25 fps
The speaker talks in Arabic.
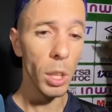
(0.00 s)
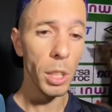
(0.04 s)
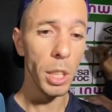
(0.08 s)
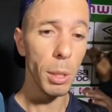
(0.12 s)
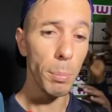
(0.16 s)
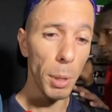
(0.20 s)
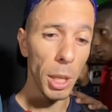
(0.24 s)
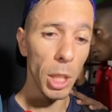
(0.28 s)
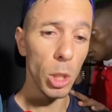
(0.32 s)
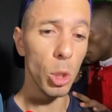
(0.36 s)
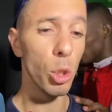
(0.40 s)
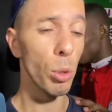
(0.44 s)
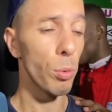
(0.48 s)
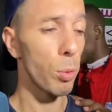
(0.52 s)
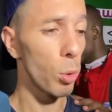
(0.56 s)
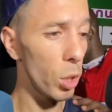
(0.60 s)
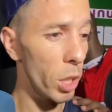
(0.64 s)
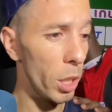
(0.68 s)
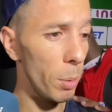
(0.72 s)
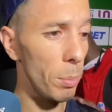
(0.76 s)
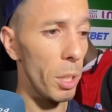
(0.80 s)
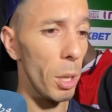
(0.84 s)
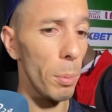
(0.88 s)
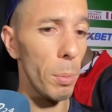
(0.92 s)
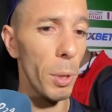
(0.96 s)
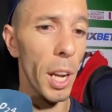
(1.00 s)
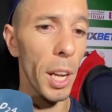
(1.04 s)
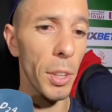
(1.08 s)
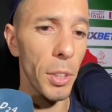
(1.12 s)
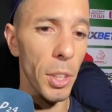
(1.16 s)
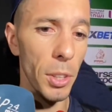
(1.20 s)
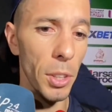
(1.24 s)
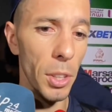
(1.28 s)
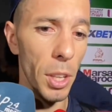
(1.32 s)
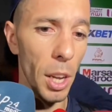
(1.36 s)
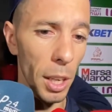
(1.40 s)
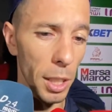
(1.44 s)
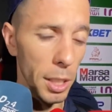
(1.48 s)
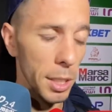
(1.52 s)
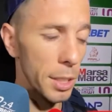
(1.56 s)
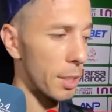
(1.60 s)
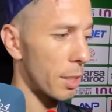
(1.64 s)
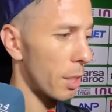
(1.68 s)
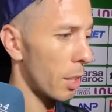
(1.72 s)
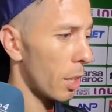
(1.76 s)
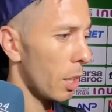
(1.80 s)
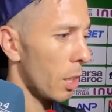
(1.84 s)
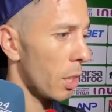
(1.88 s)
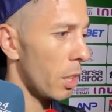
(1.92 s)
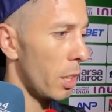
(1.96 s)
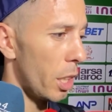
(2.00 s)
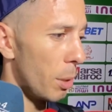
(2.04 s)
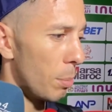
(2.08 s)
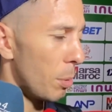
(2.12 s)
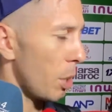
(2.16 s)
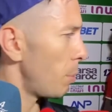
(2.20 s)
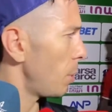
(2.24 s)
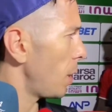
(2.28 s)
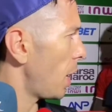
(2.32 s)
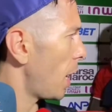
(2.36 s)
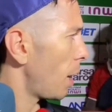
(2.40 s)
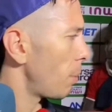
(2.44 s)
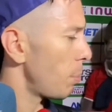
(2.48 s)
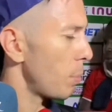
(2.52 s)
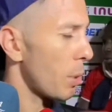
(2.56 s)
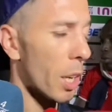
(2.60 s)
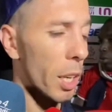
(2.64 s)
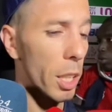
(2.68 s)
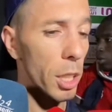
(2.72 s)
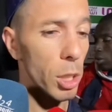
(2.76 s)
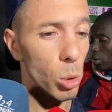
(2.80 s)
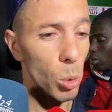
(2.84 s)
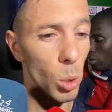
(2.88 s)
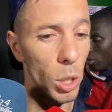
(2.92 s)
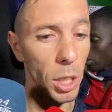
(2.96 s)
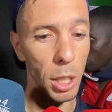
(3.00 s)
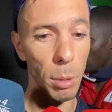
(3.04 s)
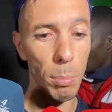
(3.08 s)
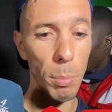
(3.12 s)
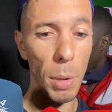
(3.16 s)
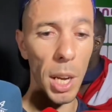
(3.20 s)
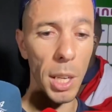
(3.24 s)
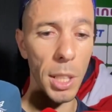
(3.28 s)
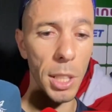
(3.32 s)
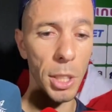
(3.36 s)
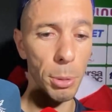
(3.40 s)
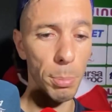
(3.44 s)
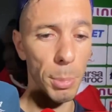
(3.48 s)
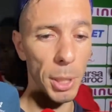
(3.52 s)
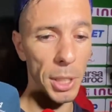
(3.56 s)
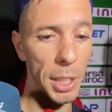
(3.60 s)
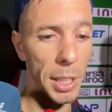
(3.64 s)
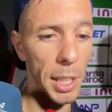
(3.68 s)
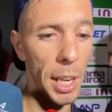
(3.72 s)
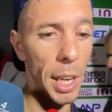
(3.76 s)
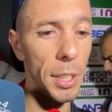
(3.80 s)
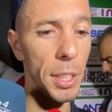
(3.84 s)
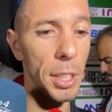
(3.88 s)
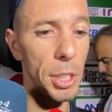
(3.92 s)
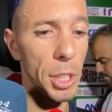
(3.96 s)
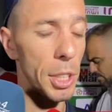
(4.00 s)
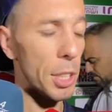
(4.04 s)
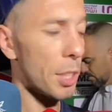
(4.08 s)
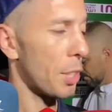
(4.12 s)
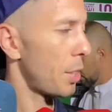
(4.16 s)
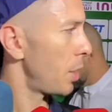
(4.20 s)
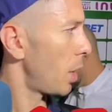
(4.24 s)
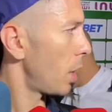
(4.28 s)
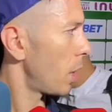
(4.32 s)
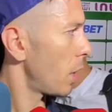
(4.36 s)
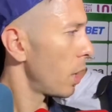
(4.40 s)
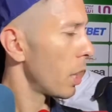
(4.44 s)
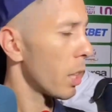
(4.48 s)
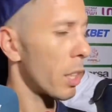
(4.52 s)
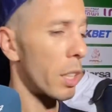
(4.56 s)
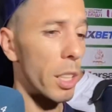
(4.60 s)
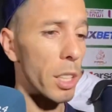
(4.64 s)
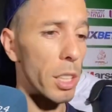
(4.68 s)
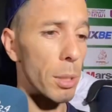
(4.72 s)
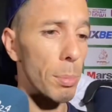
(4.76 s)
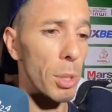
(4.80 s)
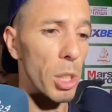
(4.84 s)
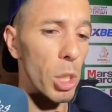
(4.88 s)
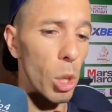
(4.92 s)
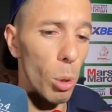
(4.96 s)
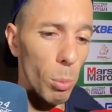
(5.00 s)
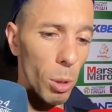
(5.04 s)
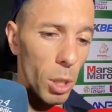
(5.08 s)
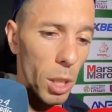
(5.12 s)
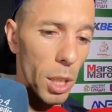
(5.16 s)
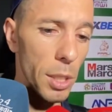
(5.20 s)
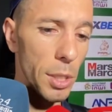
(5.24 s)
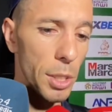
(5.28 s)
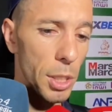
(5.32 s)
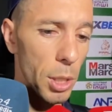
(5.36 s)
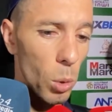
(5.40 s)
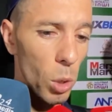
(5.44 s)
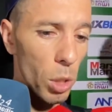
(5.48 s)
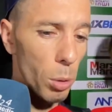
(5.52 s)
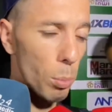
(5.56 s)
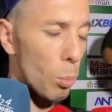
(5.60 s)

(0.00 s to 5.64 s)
كما كتشوفوا لعبنا بعدد ناقص لعبنا بلاعب ناقص ولكن معليش ما طيحناش يدنا كنتمنوا من الله نساو هذه